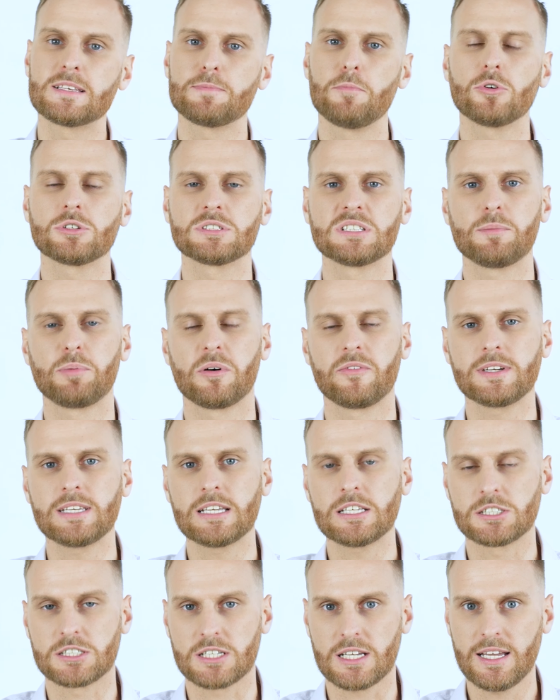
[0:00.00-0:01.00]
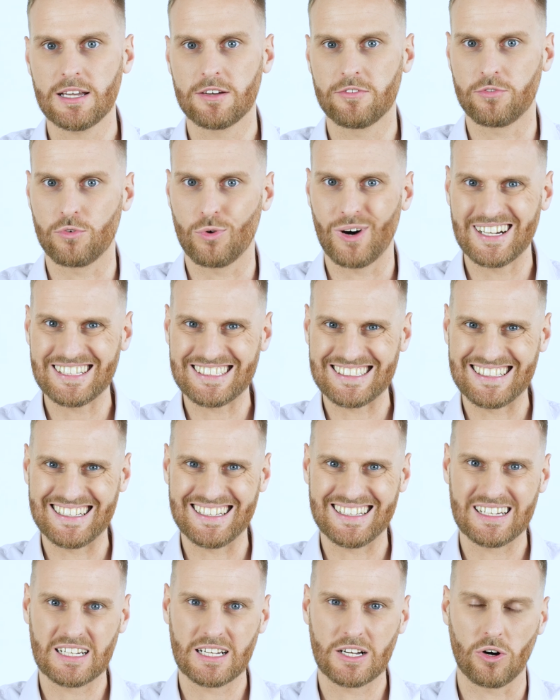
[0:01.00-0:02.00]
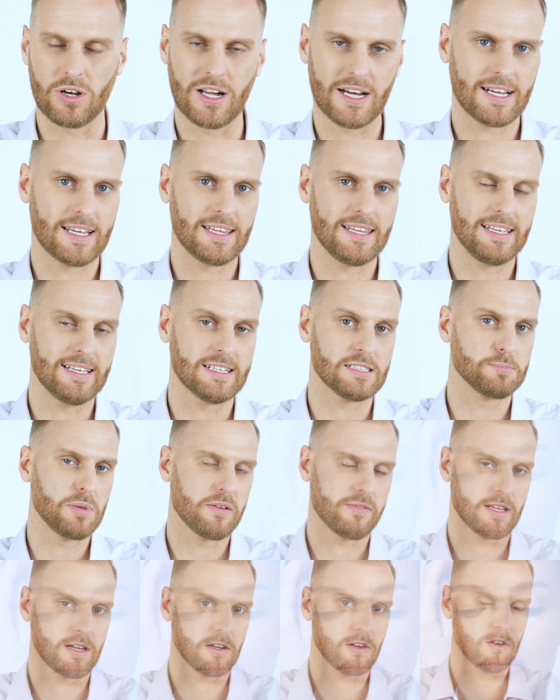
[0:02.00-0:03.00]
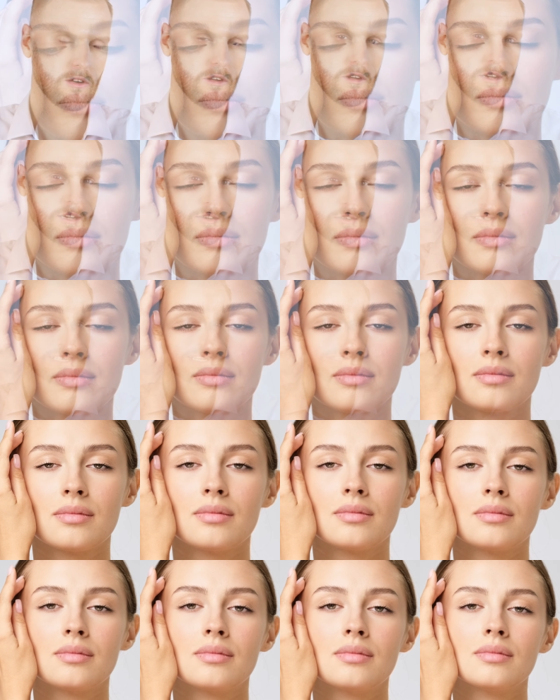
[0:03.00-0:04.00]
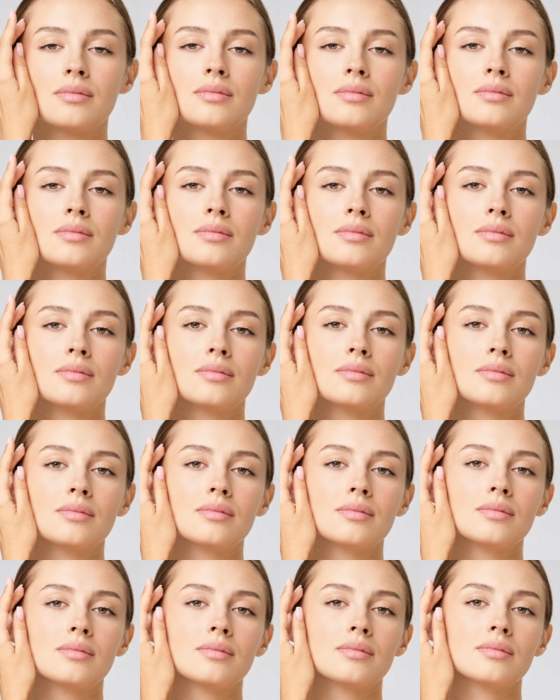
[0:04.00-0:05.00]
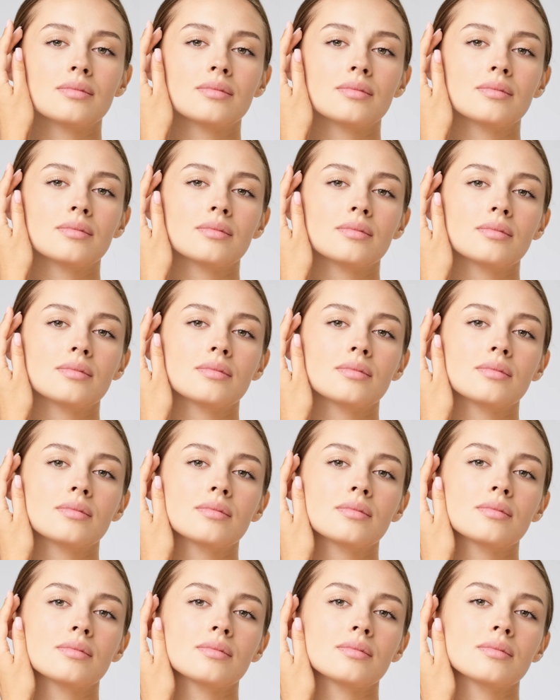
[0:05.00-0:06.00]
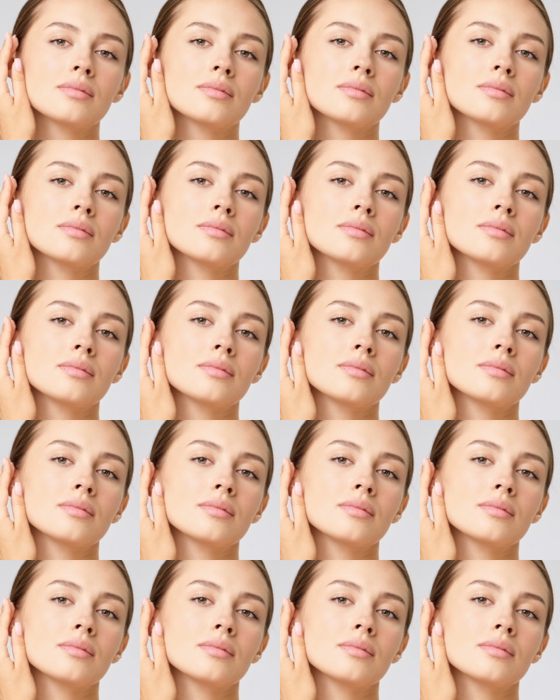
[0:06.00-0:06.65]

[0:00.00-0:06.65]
więc można powiedzieć, że właśnie kolagen jest pewnego rodzaju spoiwem dla naszego ciała i dla naszych komórek.